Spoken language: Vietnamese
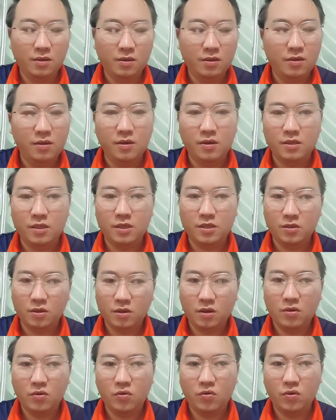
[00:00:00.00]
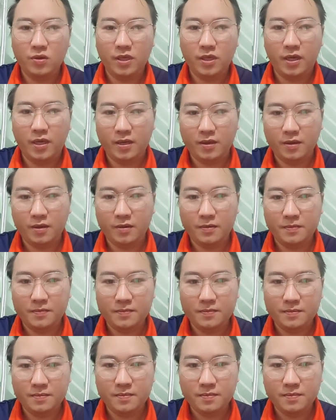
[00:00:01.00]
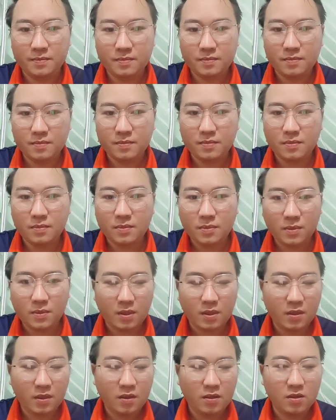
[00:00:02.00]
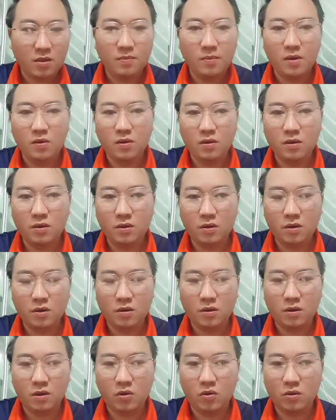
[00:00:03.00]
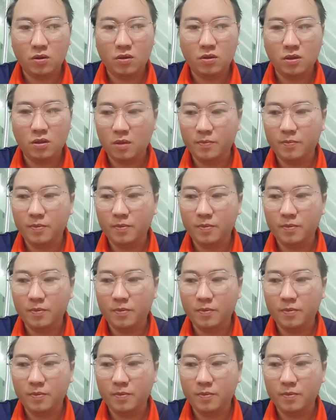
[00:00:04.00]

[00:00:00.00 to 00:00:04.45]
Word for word: à chỉ sống nói vô lúc chạy này nhỉ cho mó ở kho tàu nhớ là